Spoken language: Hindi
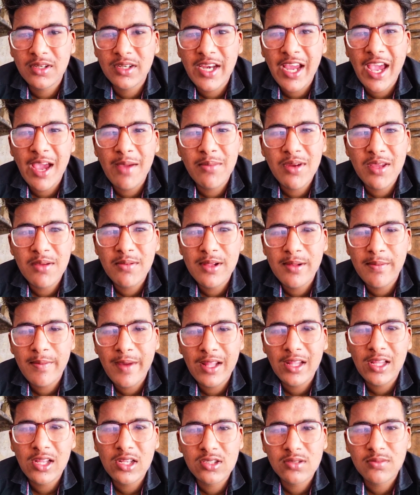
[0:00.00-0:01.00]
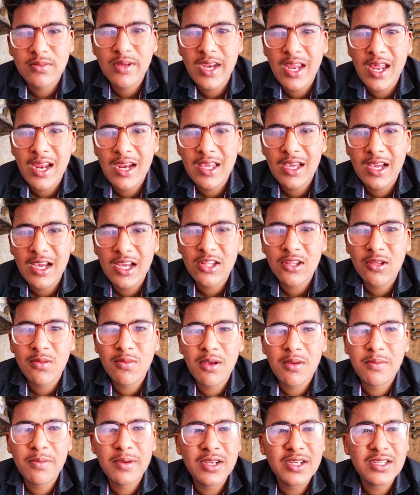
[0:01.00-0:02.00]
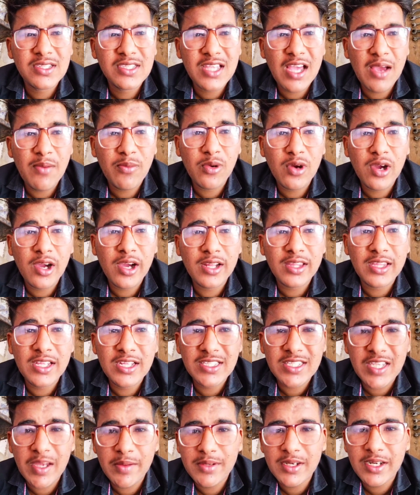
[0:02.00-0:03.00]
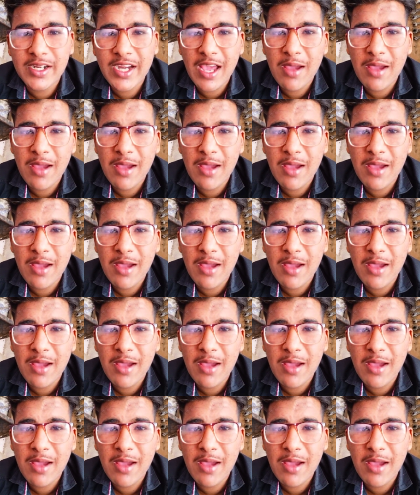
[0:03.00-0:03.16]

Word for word: टाइम नहीं मिल पाता बनाने का तो मैं फिर शाम को अगर तीन चार बजे